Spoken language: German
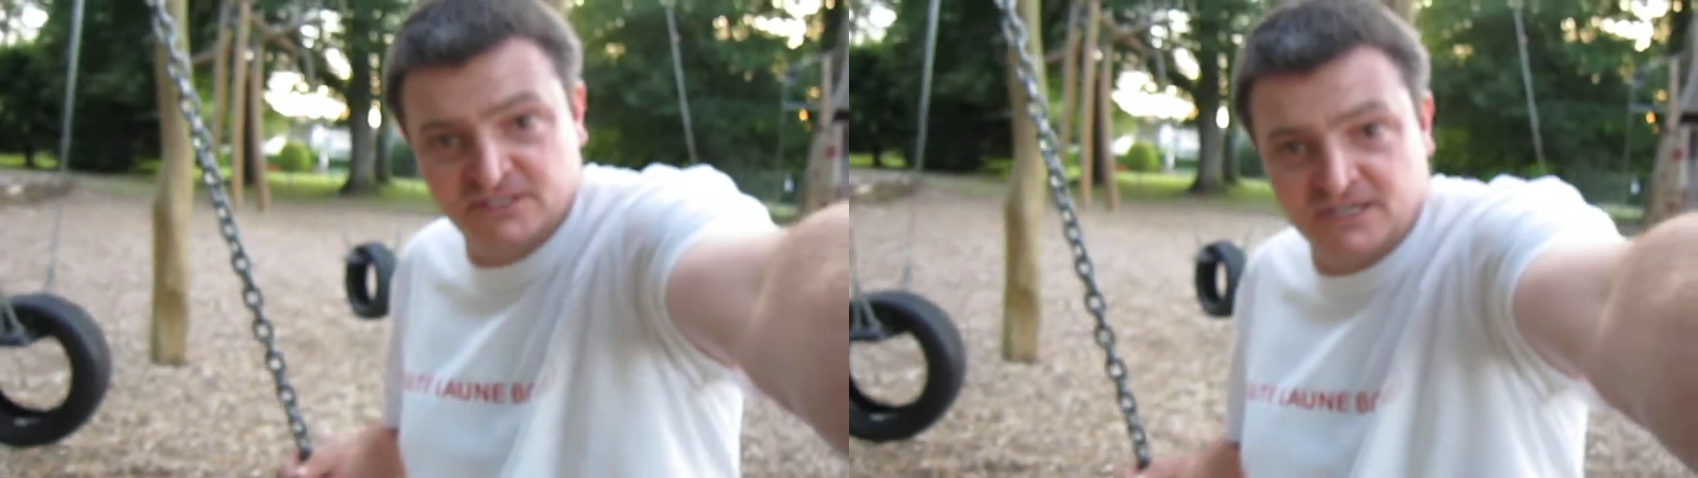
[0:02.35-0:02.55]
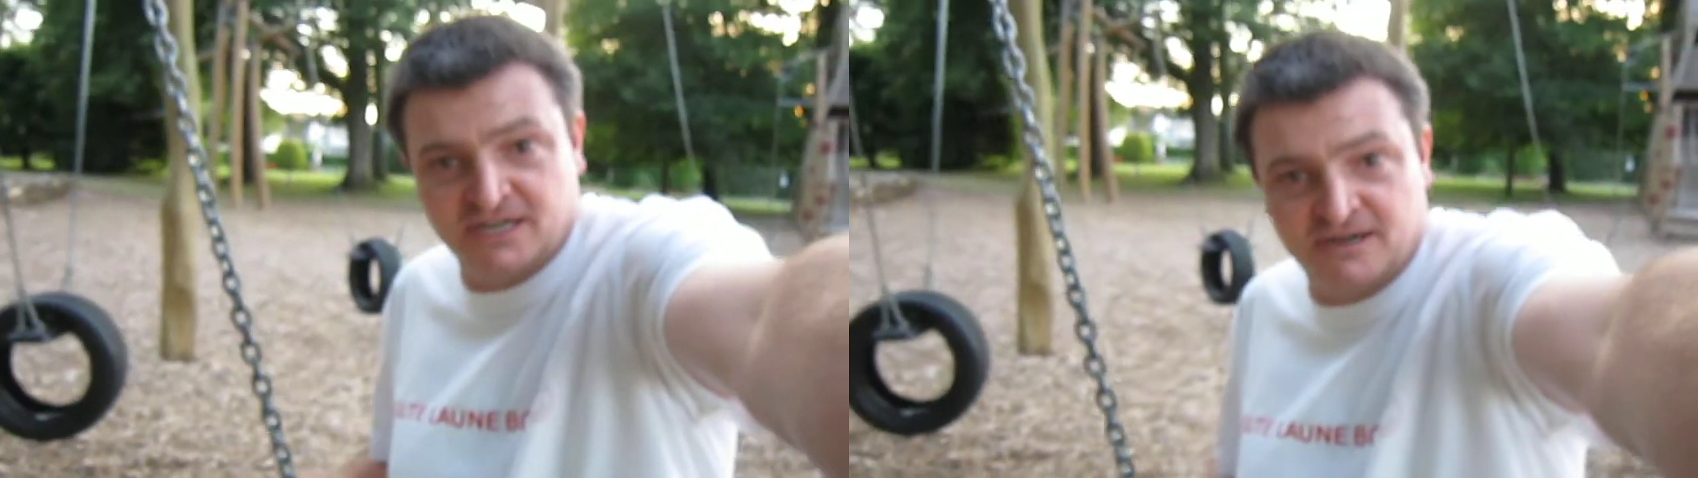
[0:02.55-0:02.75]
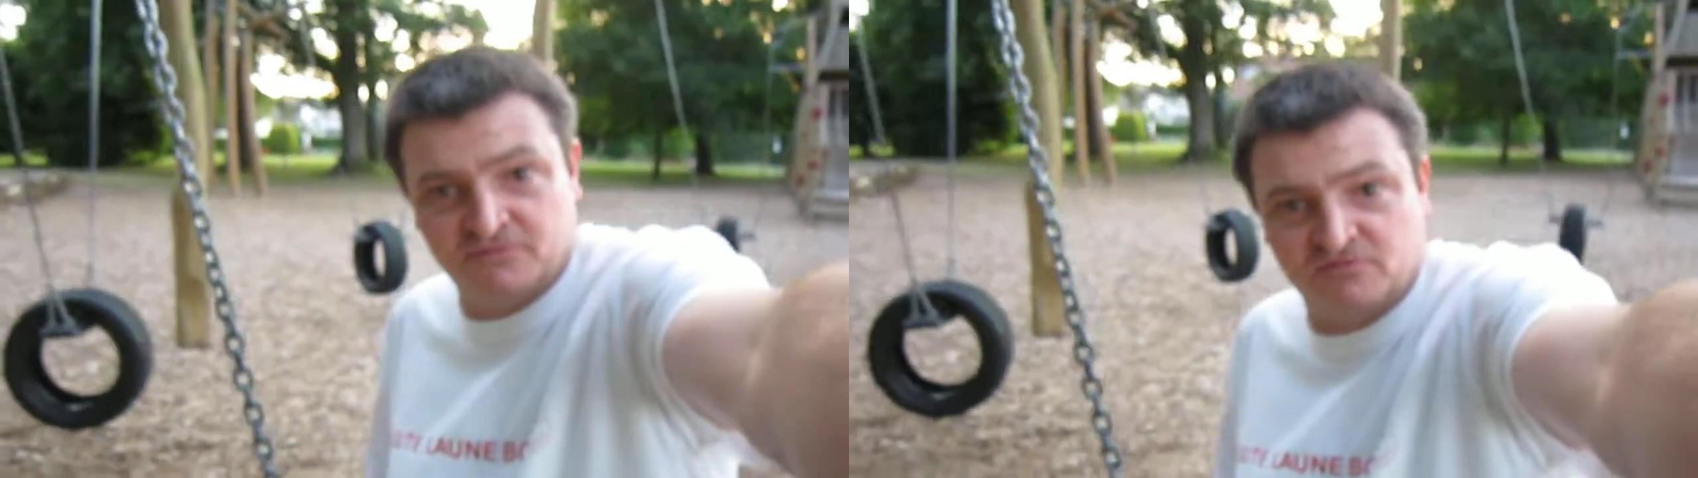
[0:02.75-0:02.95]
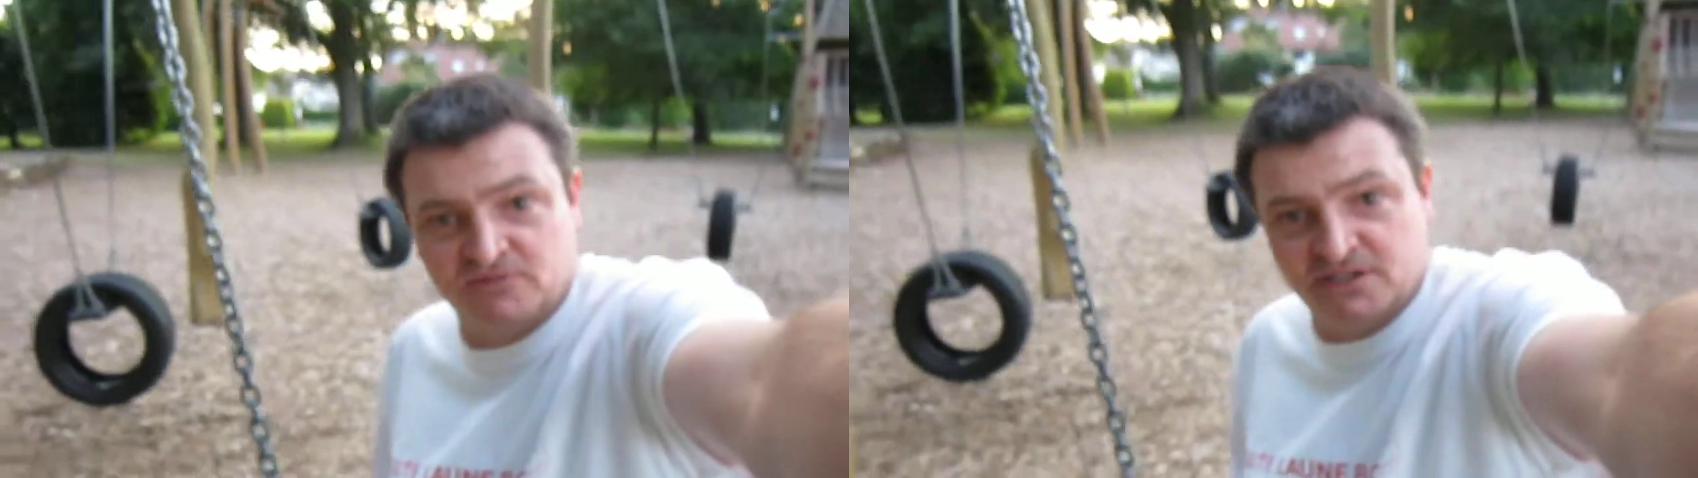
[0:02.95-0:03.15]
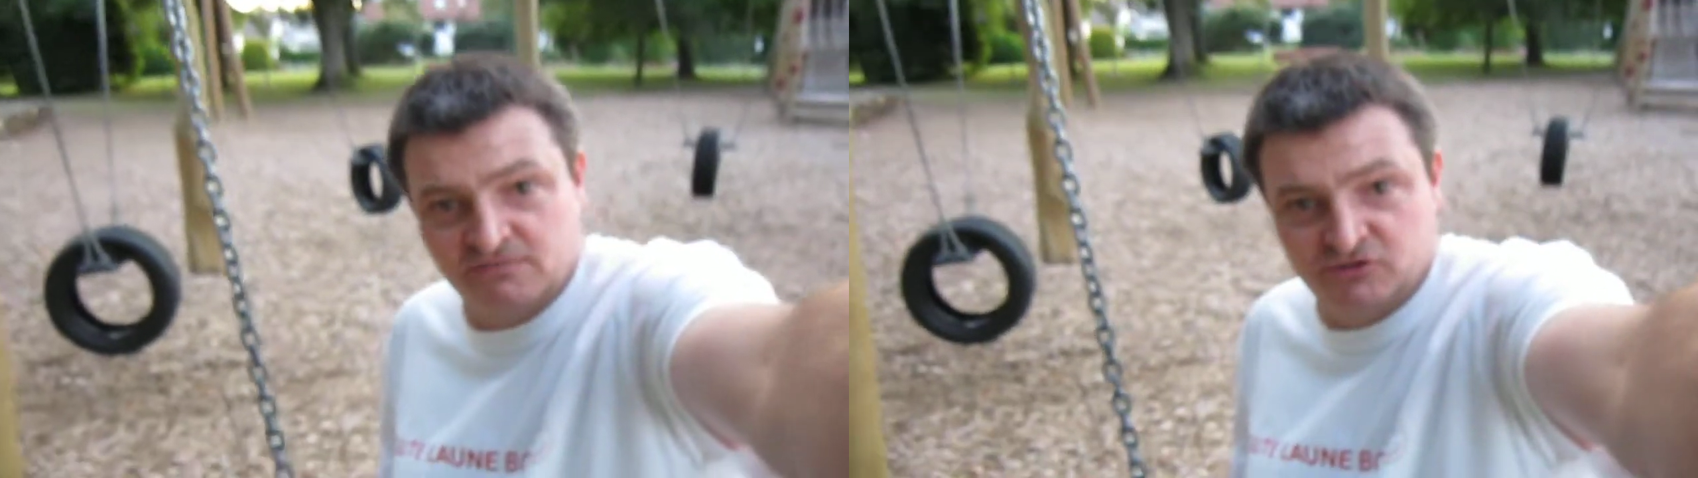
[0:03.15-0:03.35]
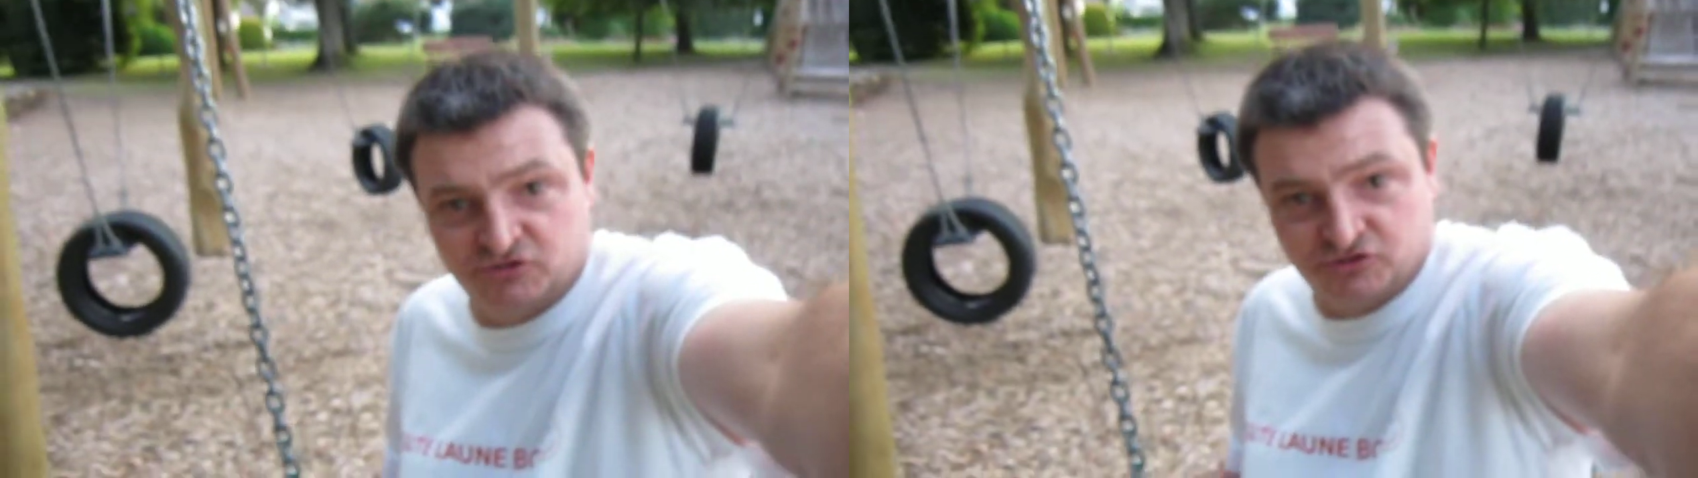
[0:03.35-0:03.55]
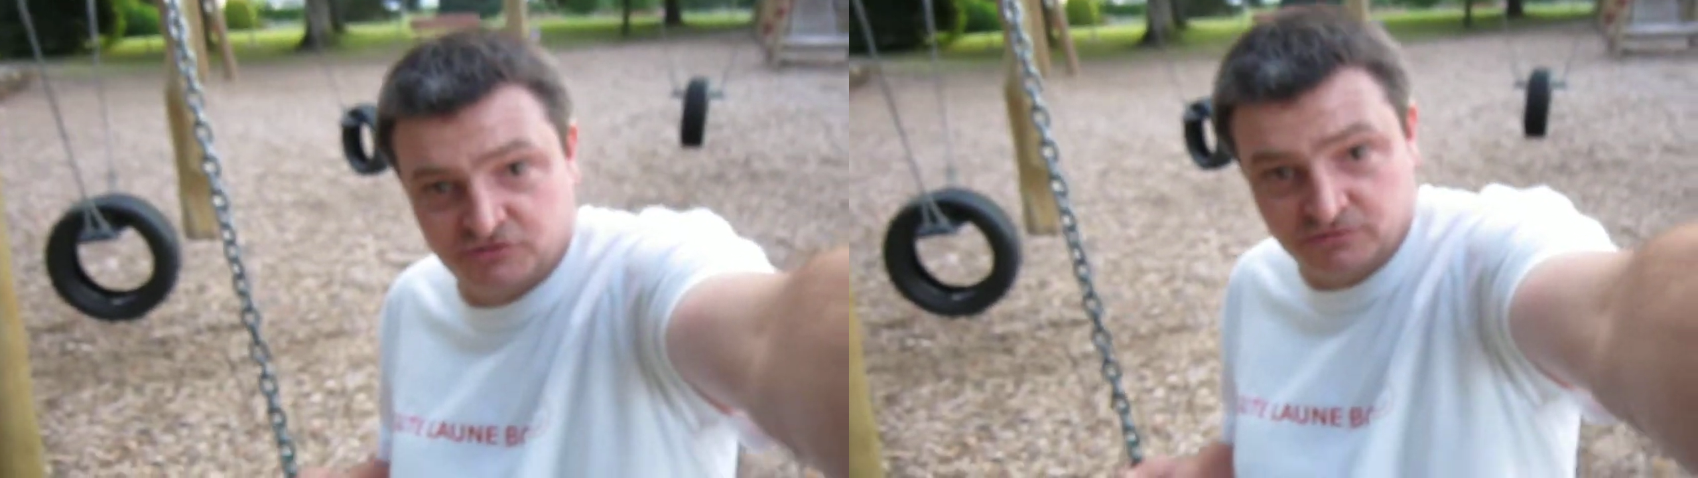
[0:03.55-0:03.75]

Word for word: da habt's mich erwischt.